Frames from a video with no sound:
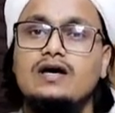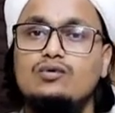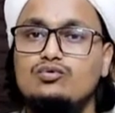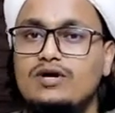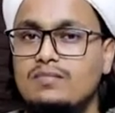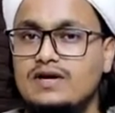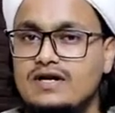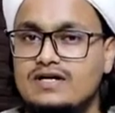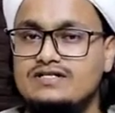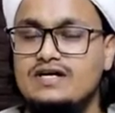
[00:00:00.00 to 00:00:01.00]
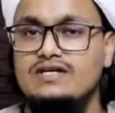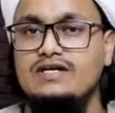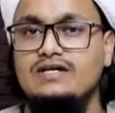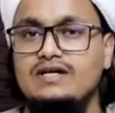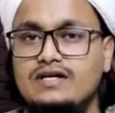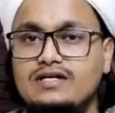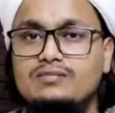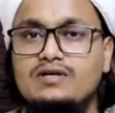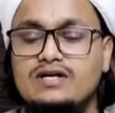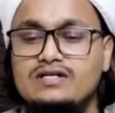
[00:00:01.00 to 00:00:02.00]
क्या कूडे बनाना चाहिए या
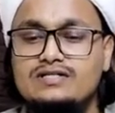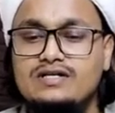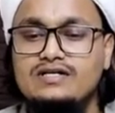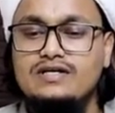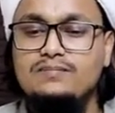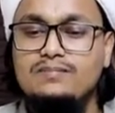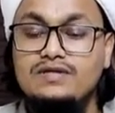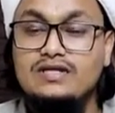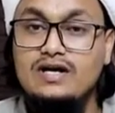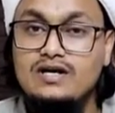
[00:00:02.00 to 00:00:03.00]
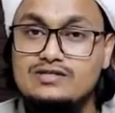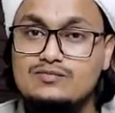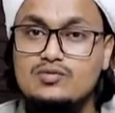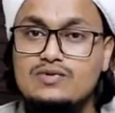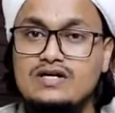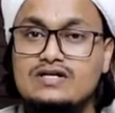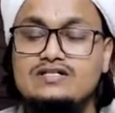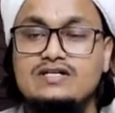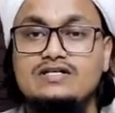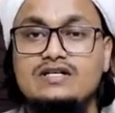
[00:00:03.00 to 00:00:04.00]
नहीं बनाना चाहिए पंद्रह रजब को
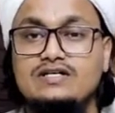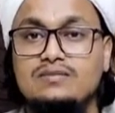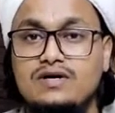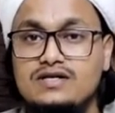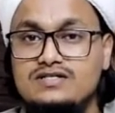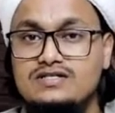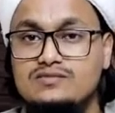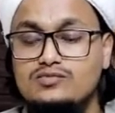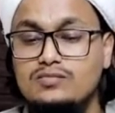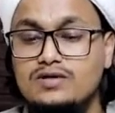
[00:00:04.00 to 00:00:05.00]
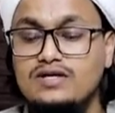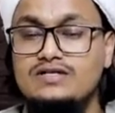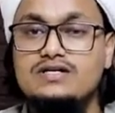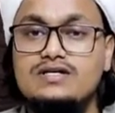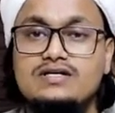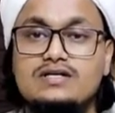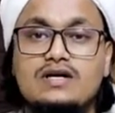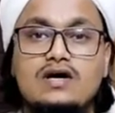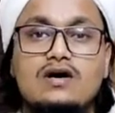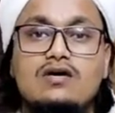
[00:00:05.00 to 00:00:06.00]
बनाना चाहिए या बाईस रजब को बनाना
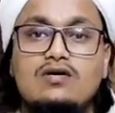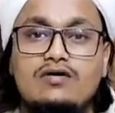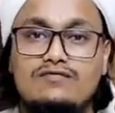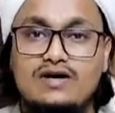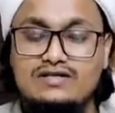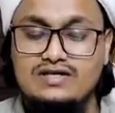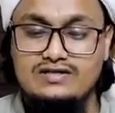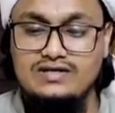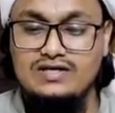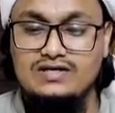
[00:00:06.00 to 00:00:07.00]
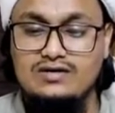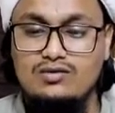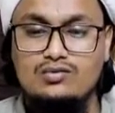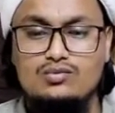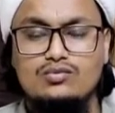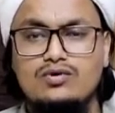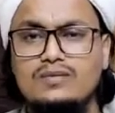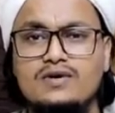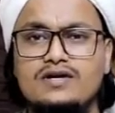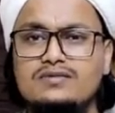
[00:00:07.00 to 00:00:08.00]
चाहिए और फातिहा दिलाना और कूडों
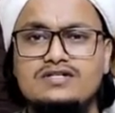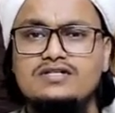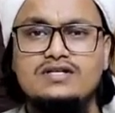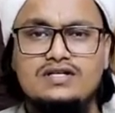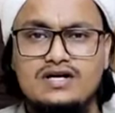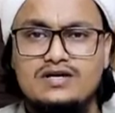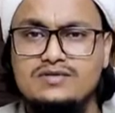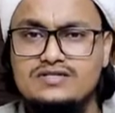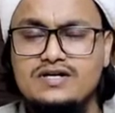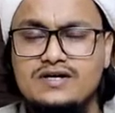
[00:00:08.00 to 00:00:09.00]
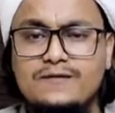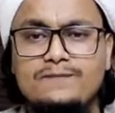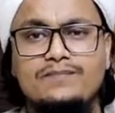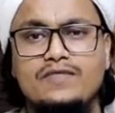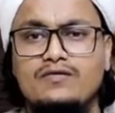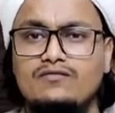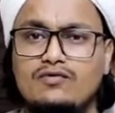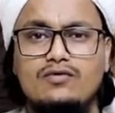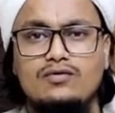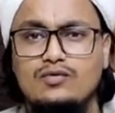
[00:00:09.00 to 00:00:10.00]
के बारे में जितने तरह के मसले हैं
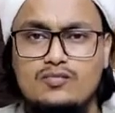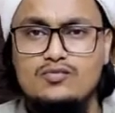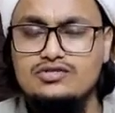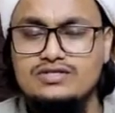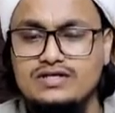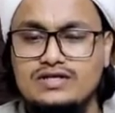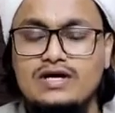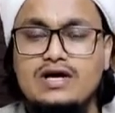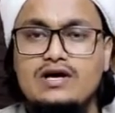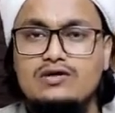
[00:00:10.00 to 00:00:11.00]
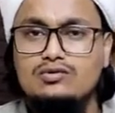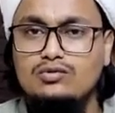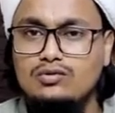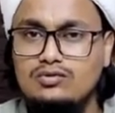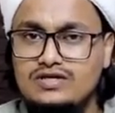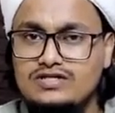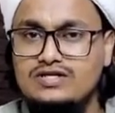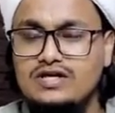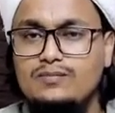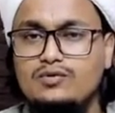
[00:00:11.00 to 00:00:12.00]
वो लोग पूछते हैं तो
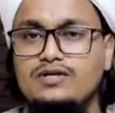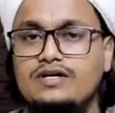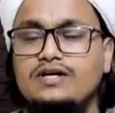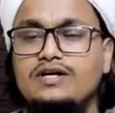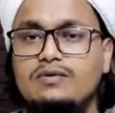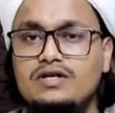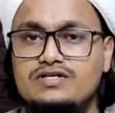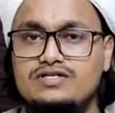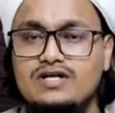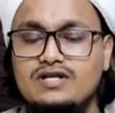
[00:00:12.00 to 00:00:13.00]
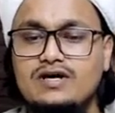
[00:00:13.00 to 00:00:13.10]
इस क्लिप को देखने के बाद इन